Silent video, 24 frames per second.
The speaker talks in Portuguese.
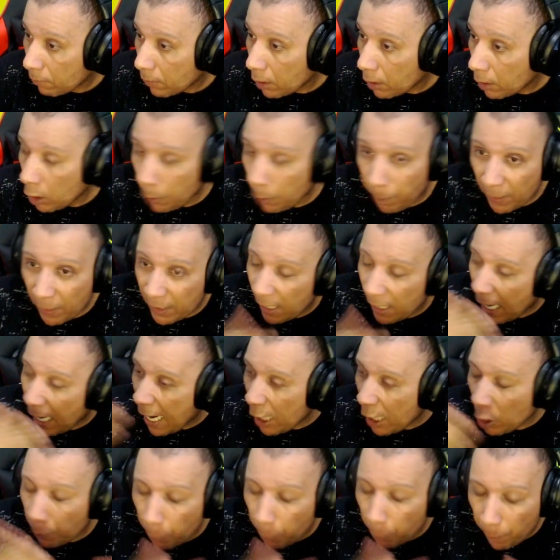E passei a
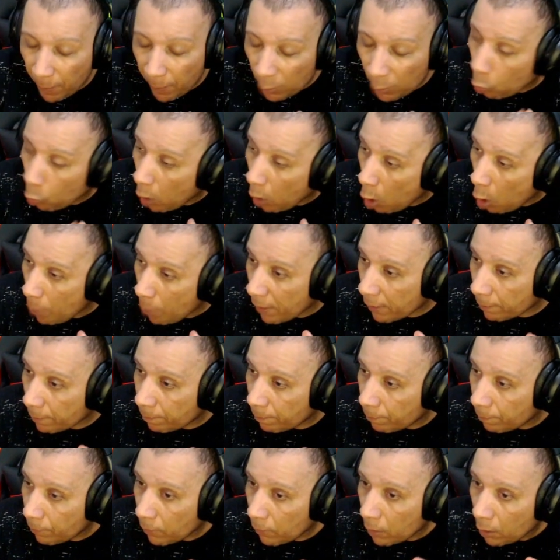rádio pro Pascoal, mano.
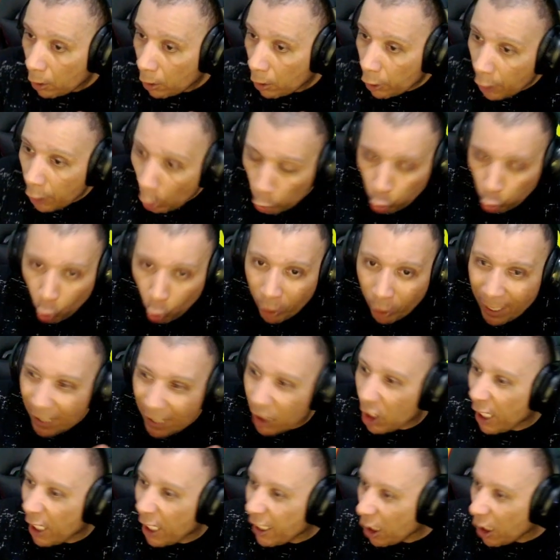E eu joguei as
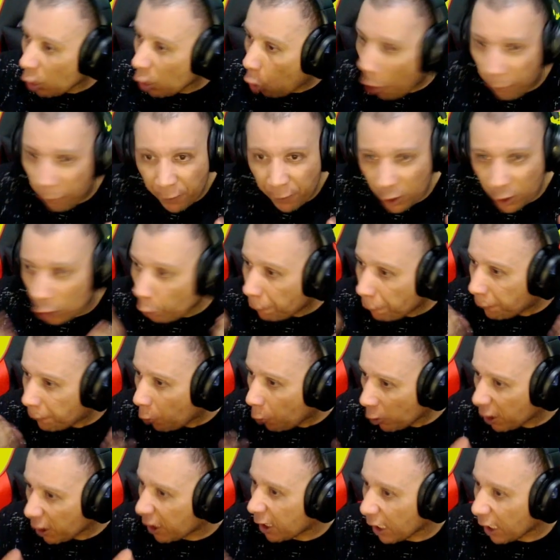três em off, assim, não
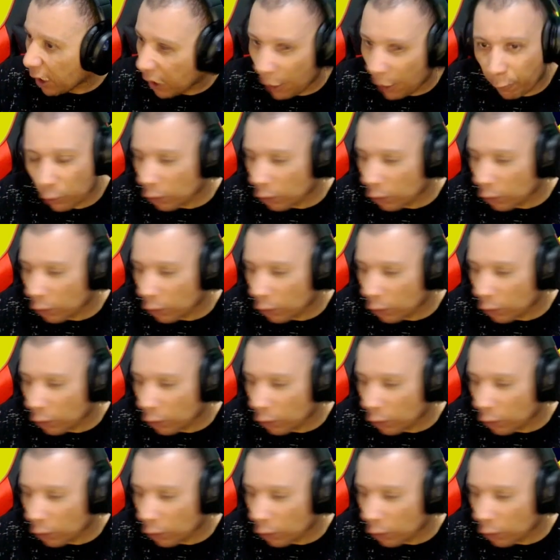foda-se, tá ligado?